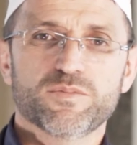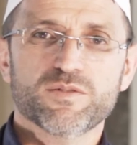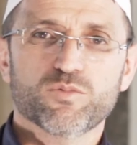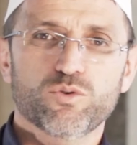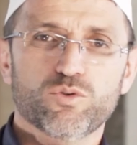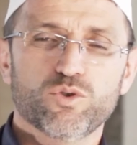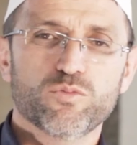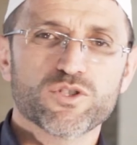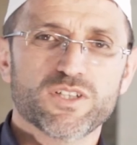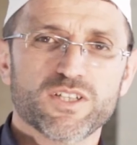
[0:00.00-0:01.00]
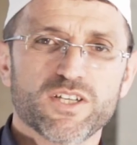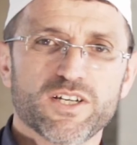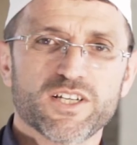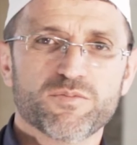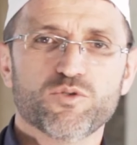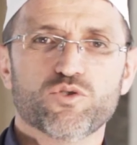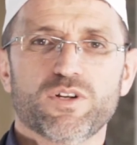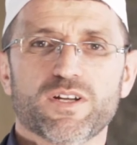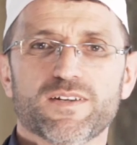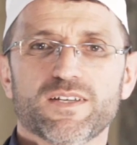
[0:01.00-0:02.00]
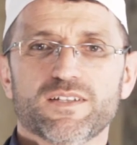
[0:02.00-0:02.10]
bizim kültürümüzde de yerleşmiş olan